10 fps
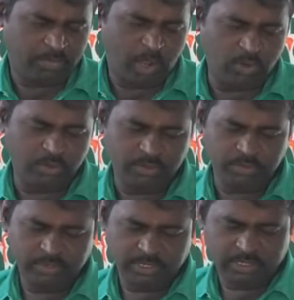పౌలు
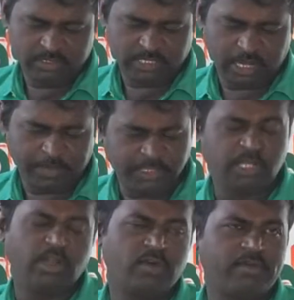తన
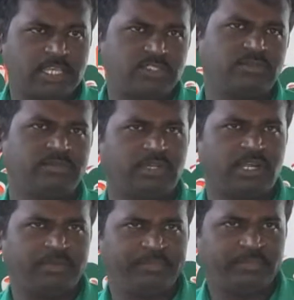పత్రికలో వ్రాస్తూ ఉన్నాడు